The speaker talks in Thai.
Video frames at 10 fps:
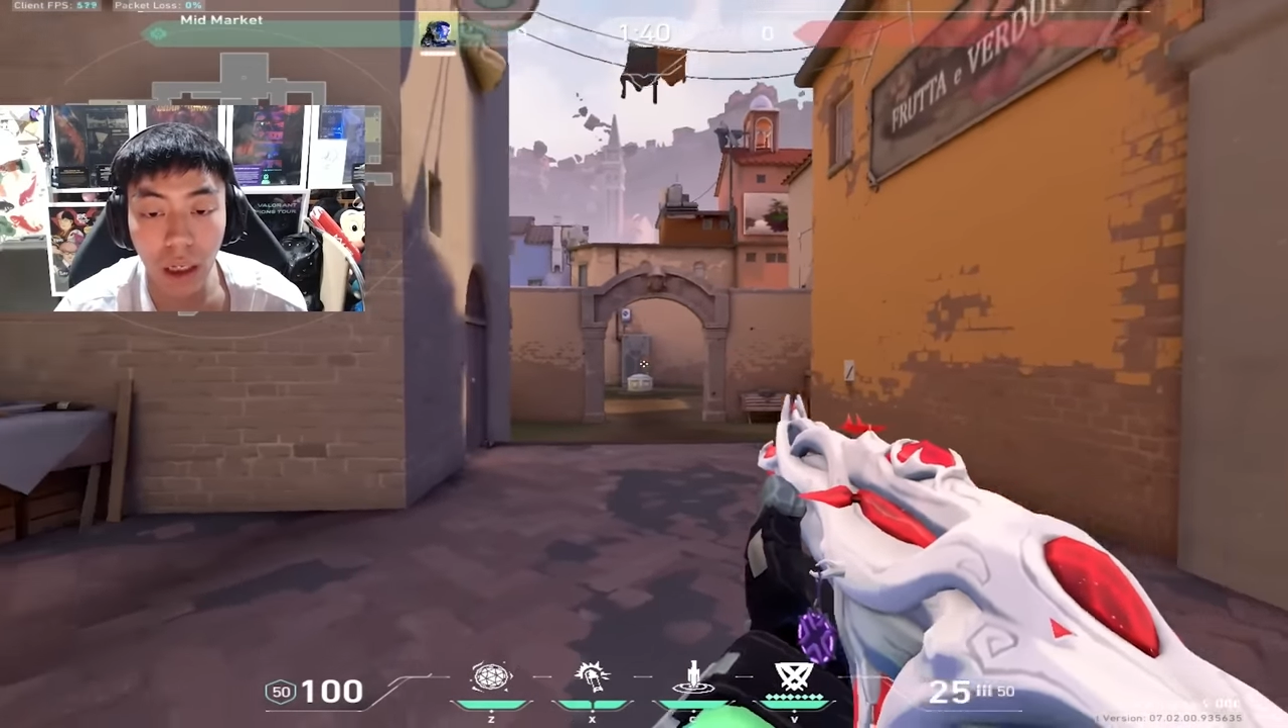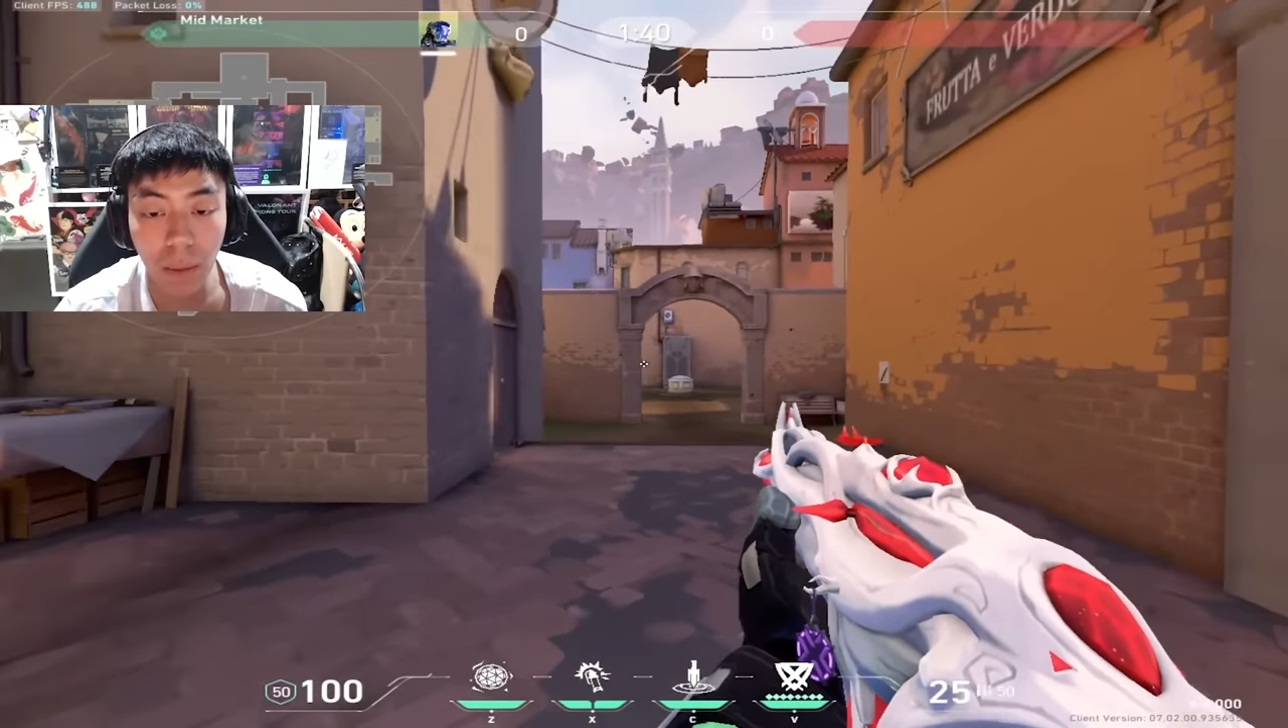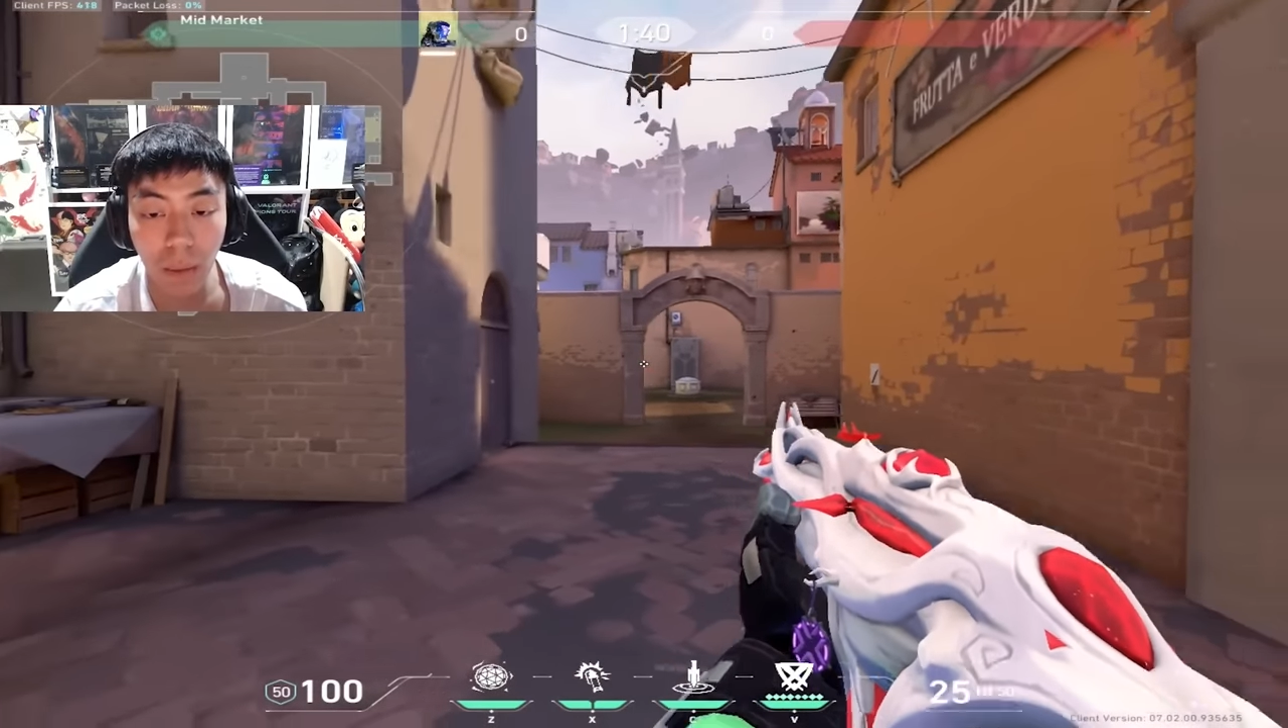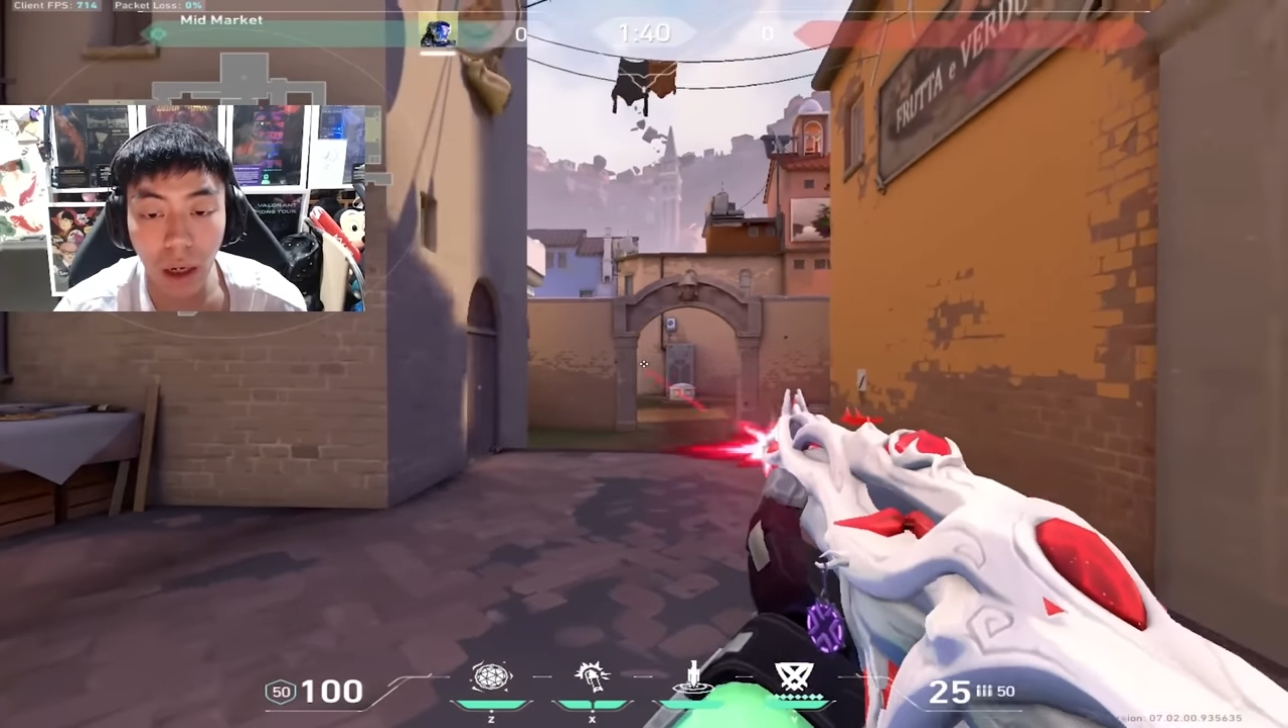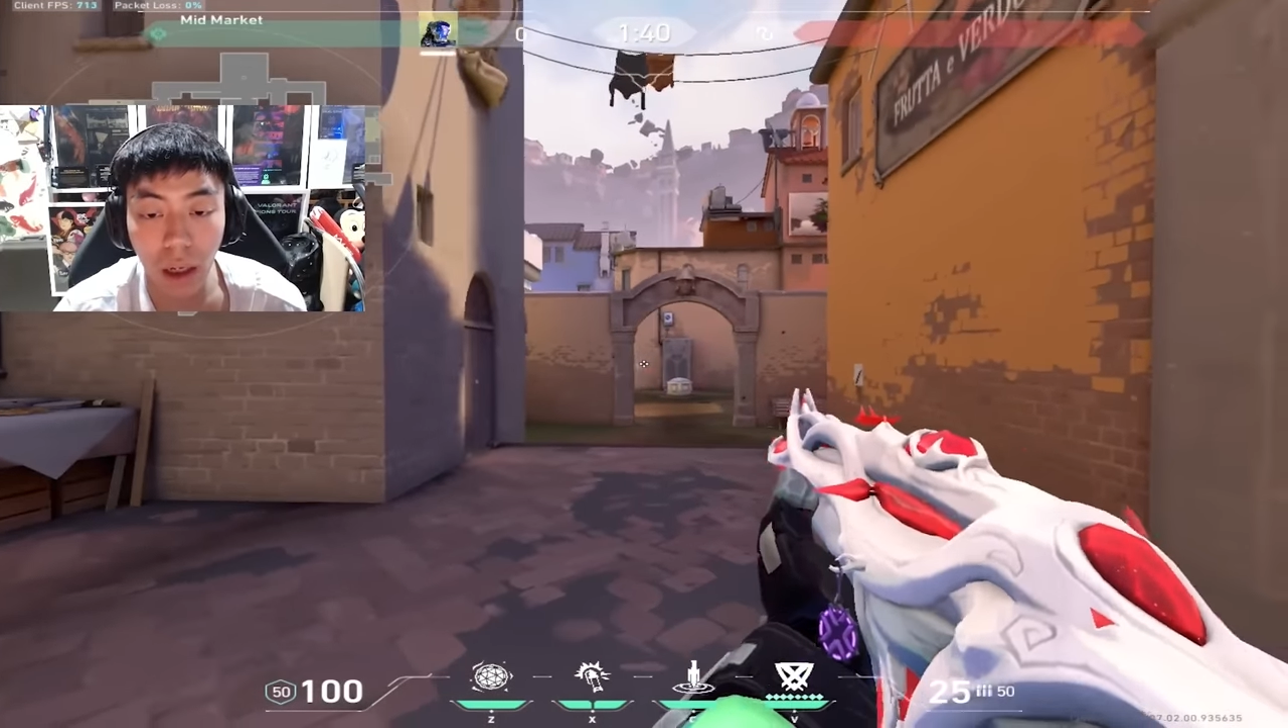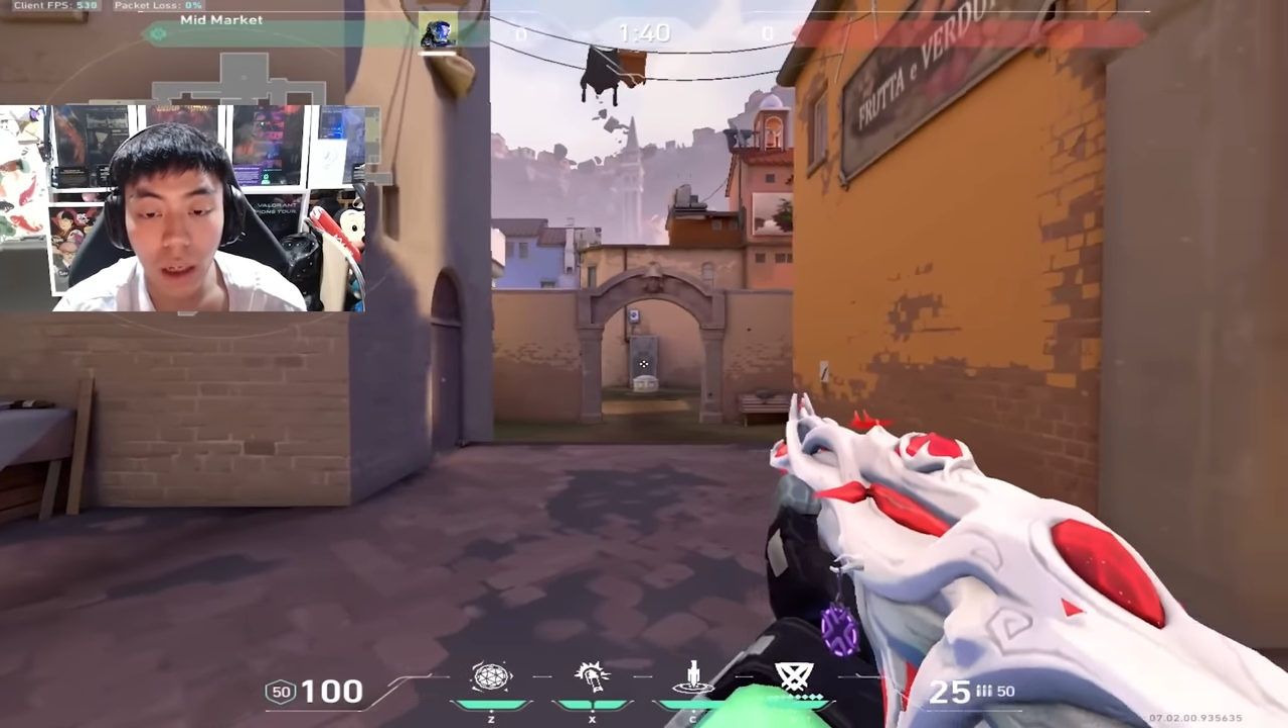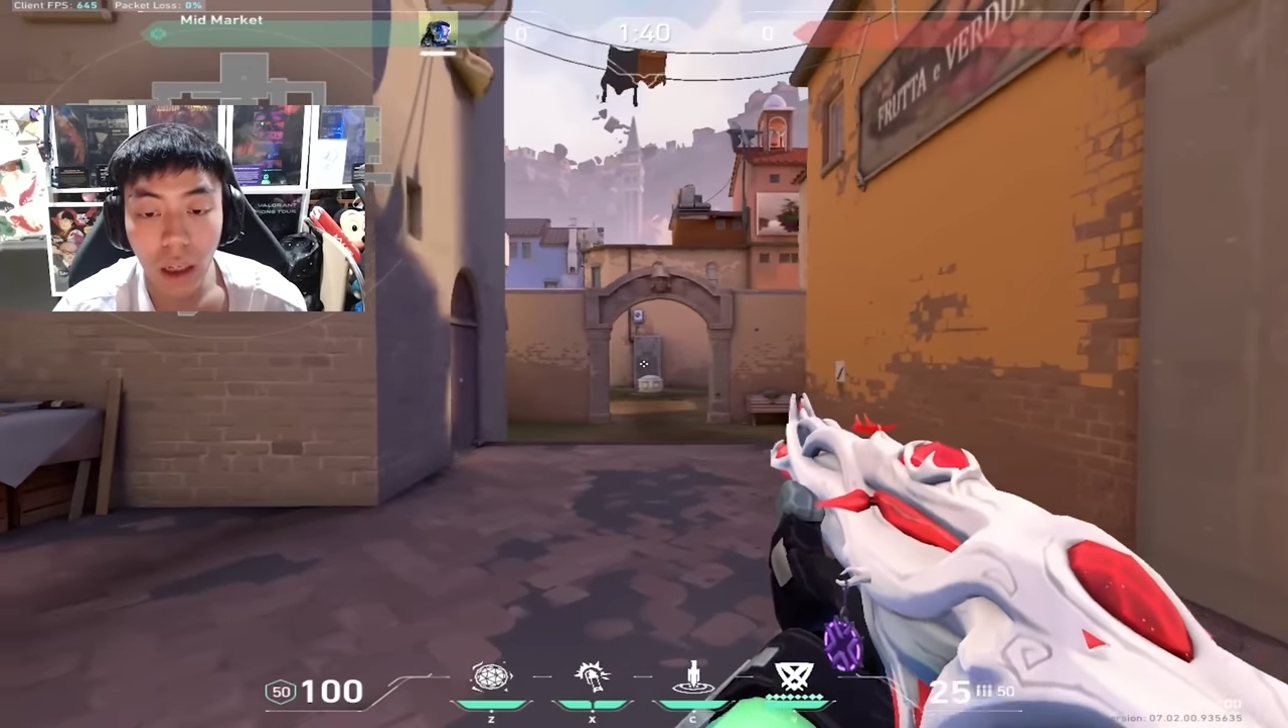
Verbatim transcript: เดินปล่อย